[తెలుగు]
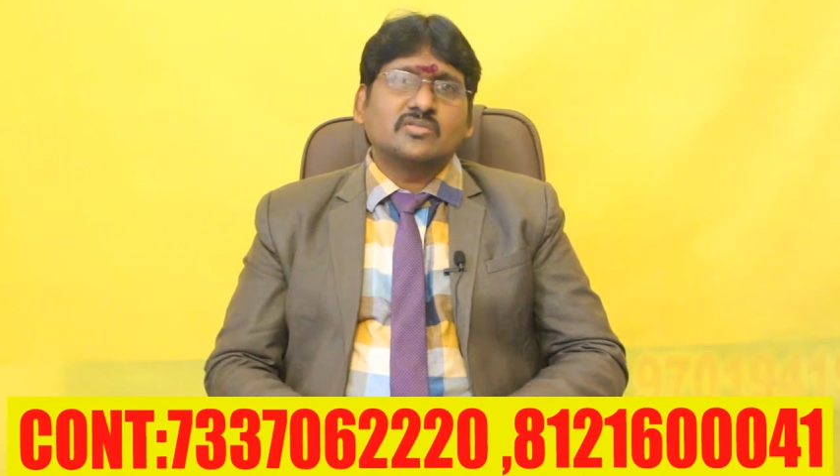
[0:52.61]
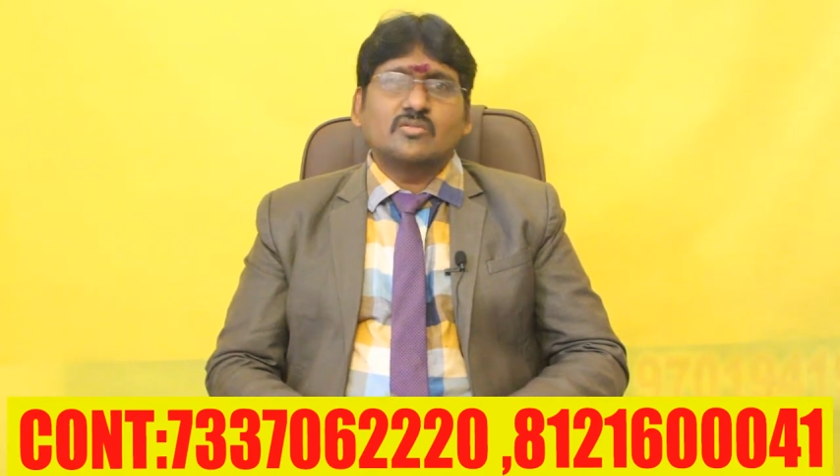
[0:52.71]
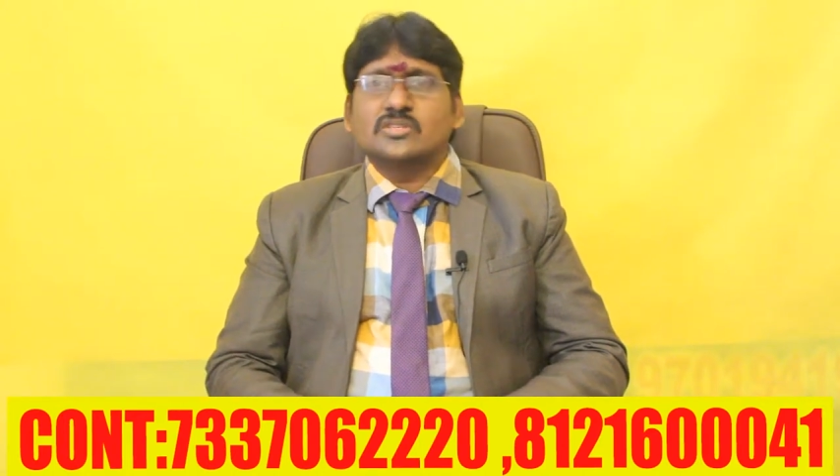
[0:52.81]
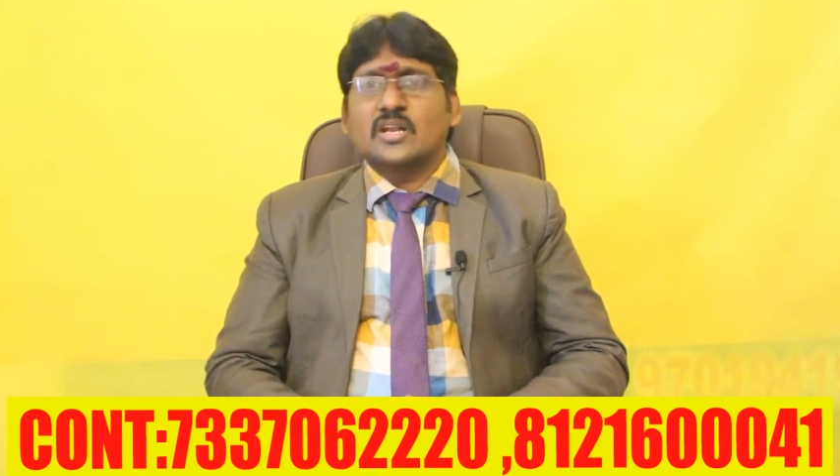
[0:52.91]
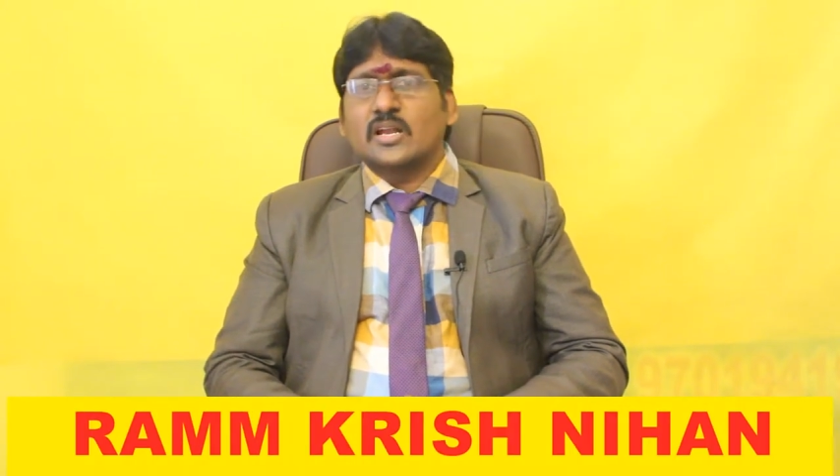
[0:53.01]

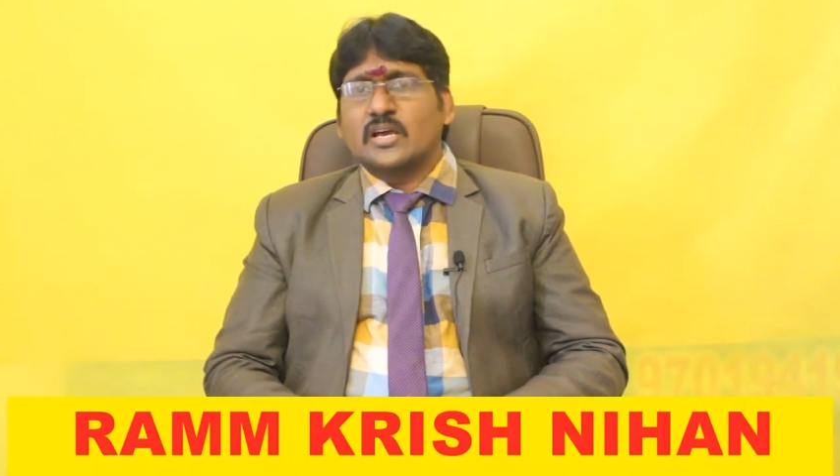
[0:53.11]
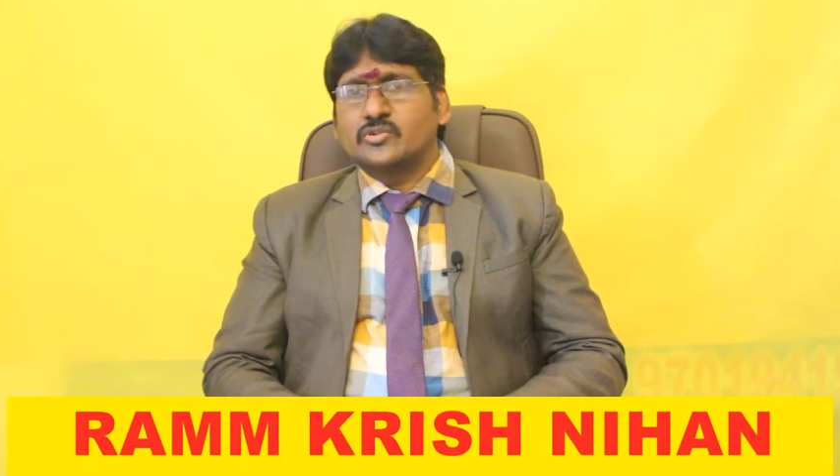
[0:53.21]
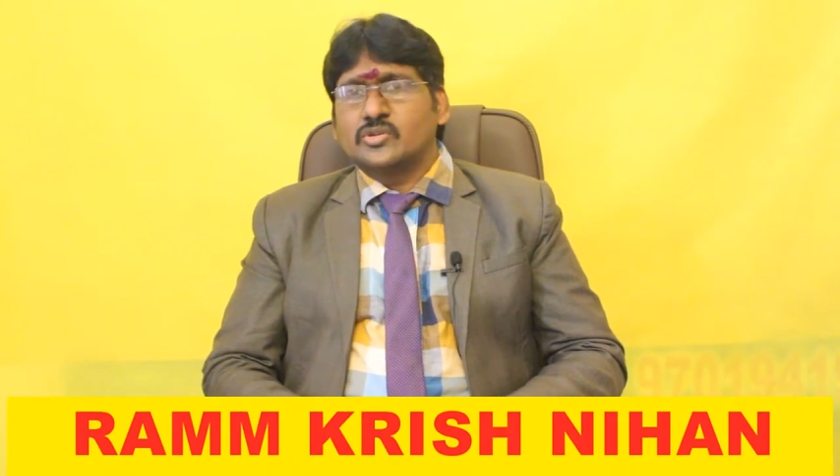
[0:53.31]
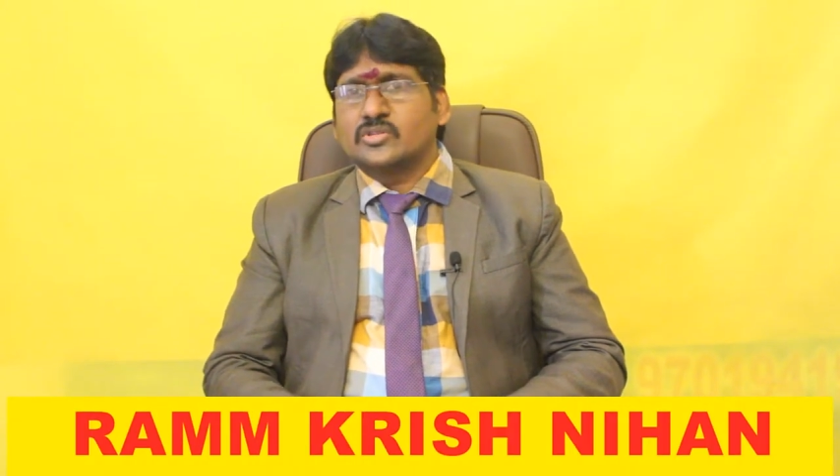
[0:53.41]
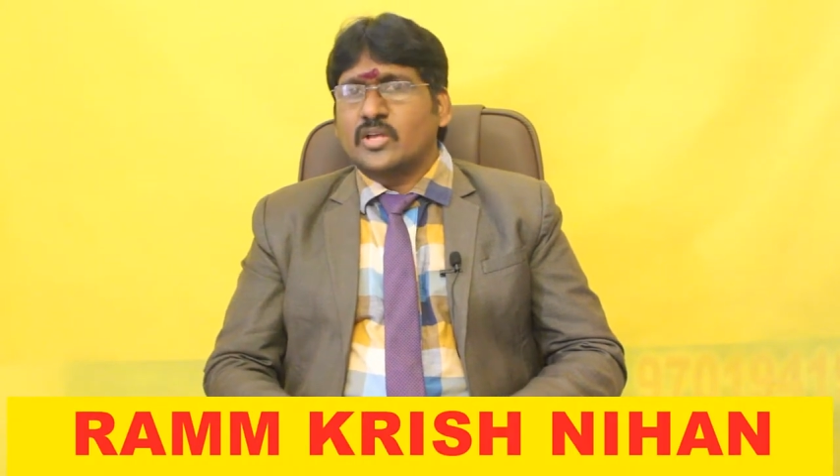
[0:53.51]
సంవత్సరాలు
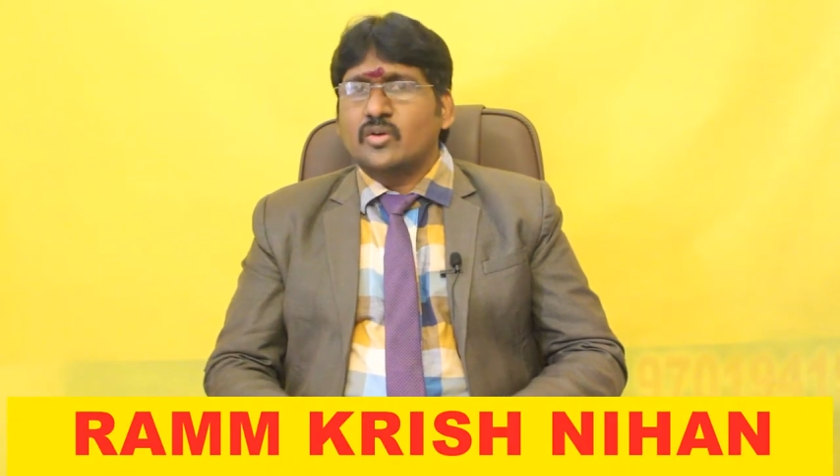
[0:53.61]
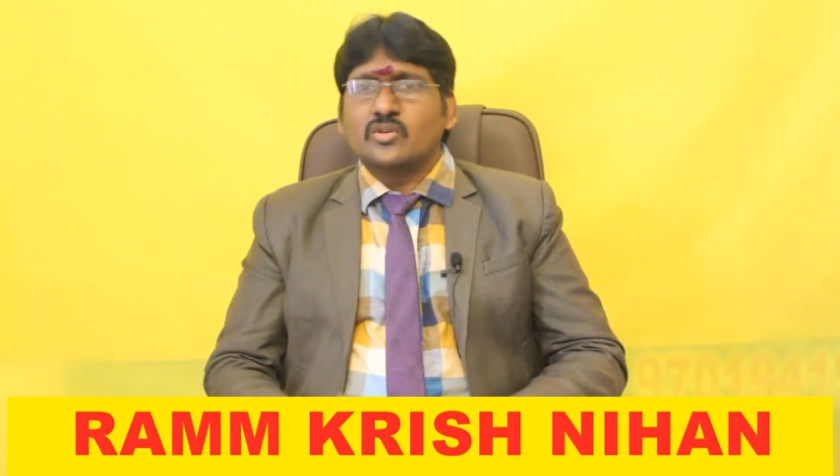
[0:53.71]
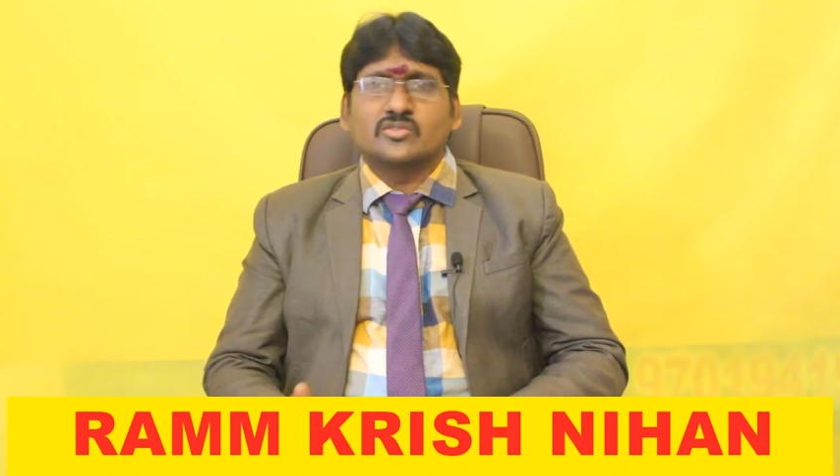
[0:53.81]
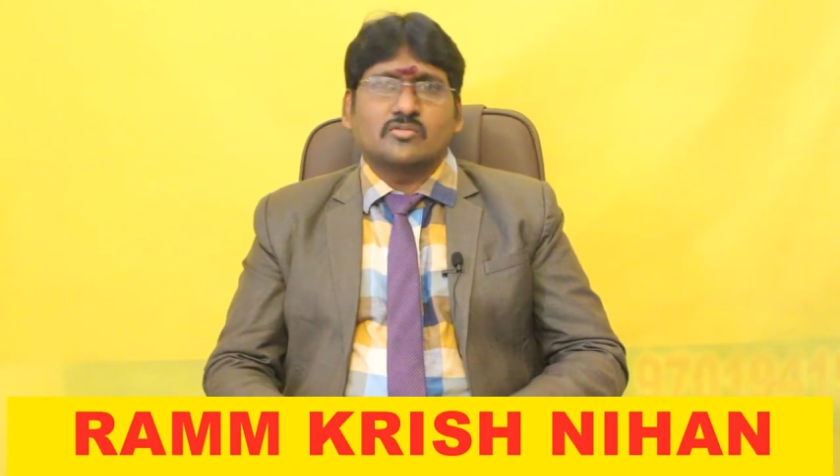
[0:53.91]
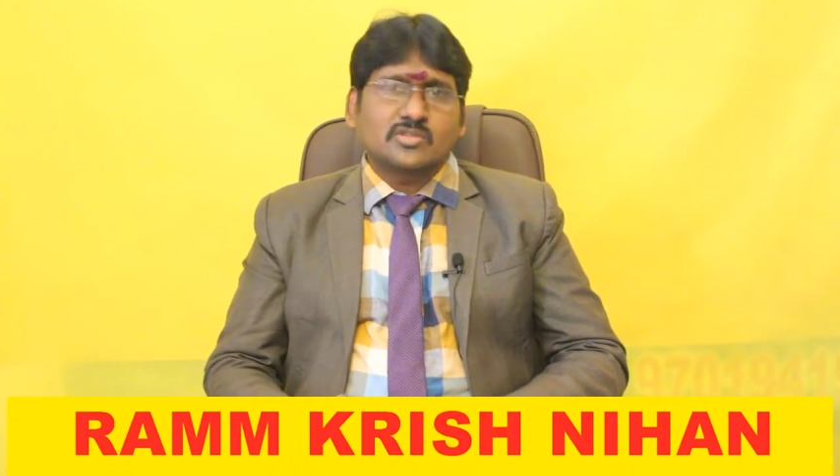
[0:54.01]
కలిసి వస్తాయి
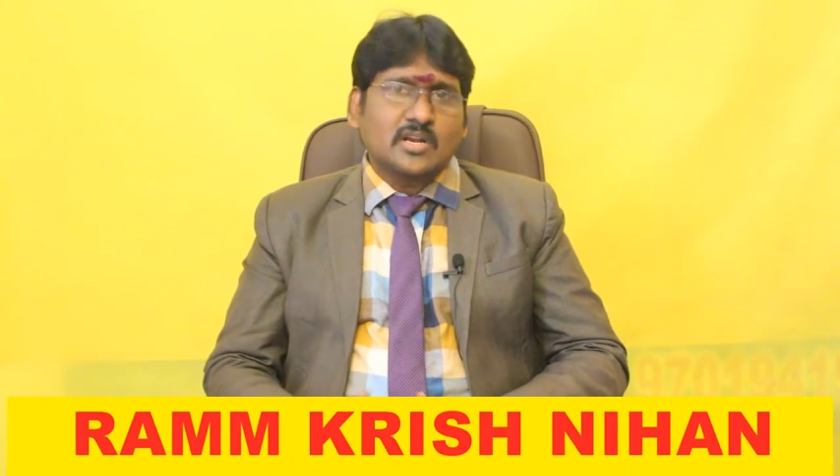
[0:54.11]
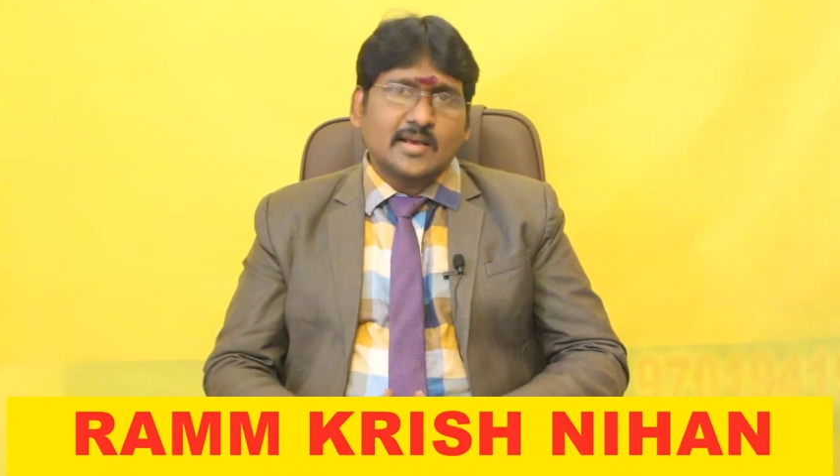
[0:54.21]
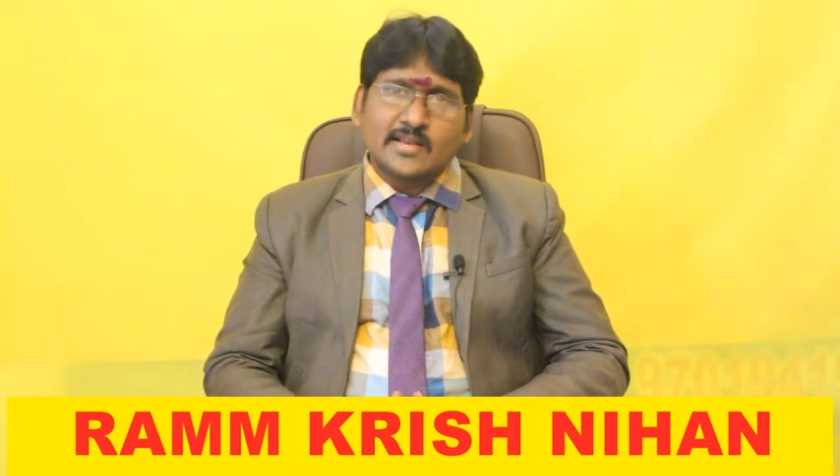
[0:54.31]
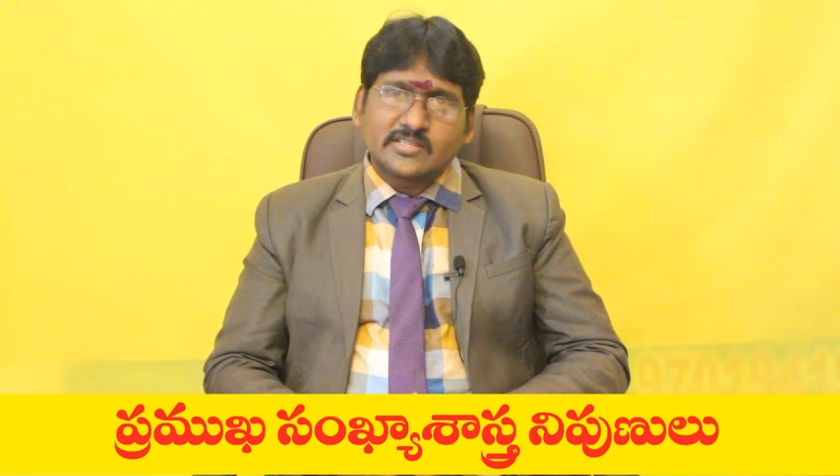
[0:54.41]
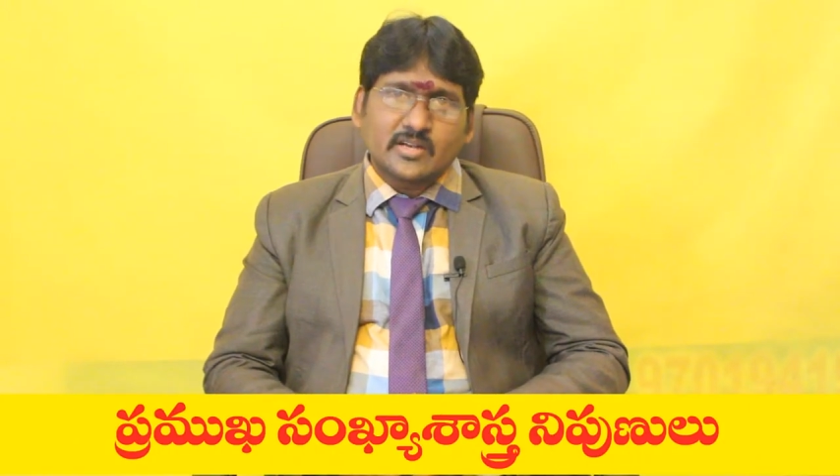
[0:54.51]
కొన్ని సంవత్సరాలు
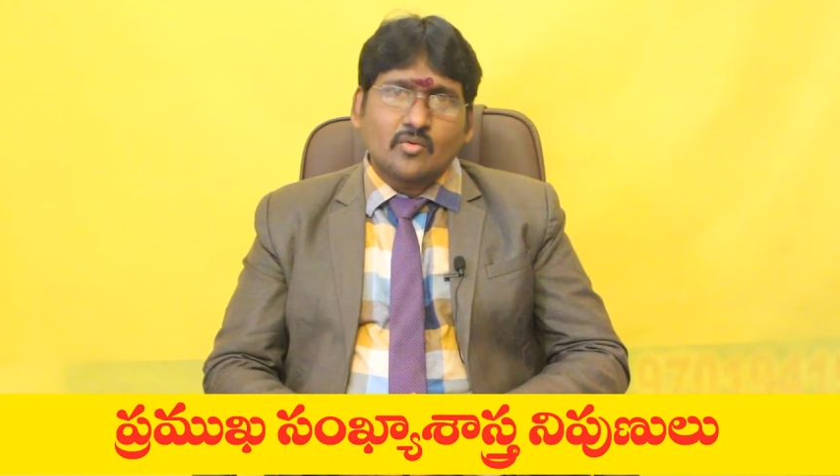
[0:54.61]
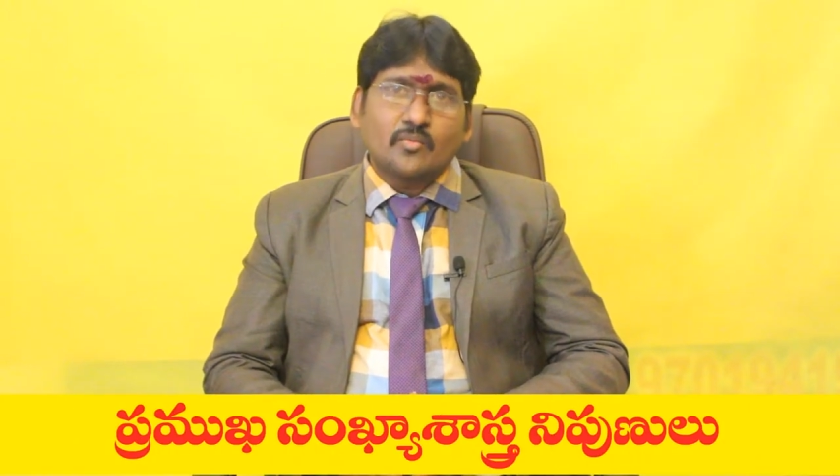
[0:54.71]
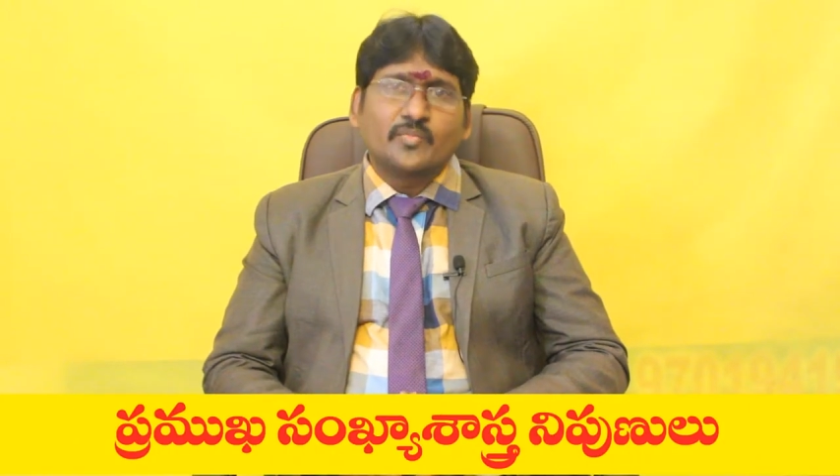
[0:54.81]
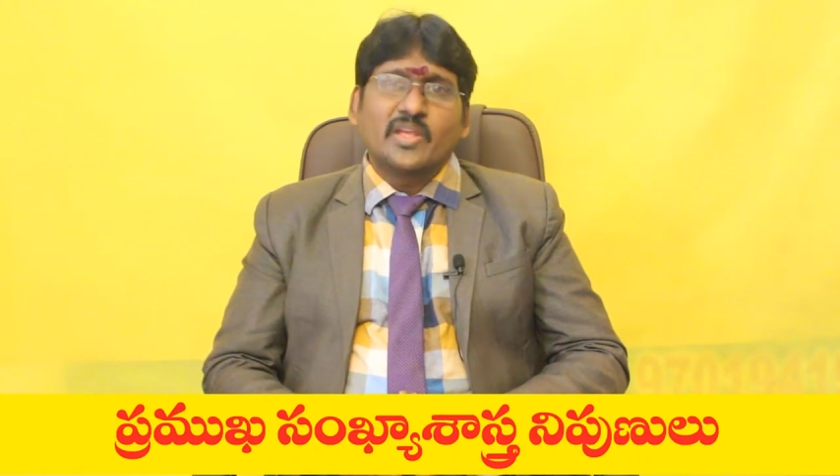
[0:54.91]
కలిసి రావు